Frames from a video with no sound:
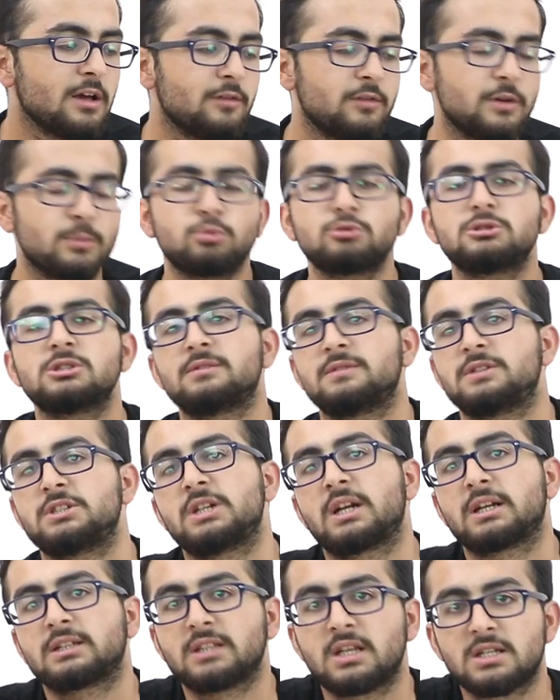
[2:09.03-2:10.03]
Ve bu sınav
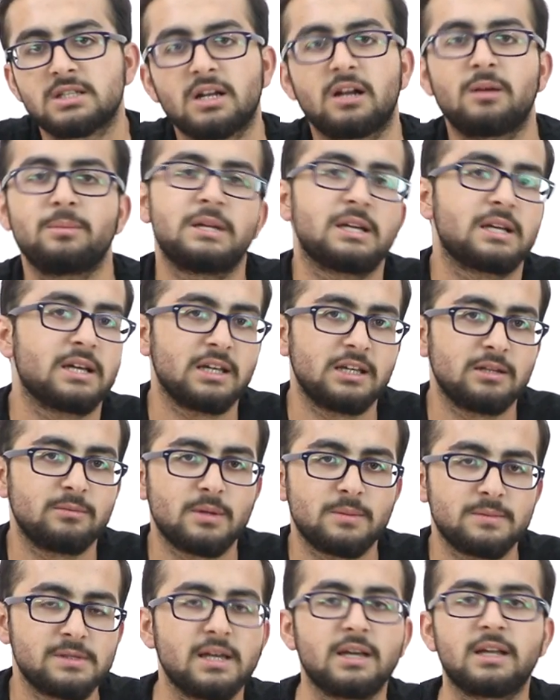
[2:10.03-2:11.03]
için arkadaşlar Amerika'ya
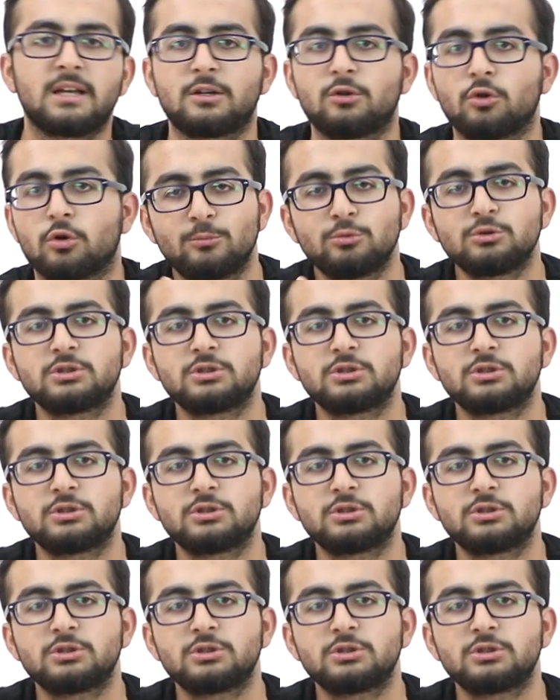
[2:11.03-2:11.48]
gitmemize gerek yok.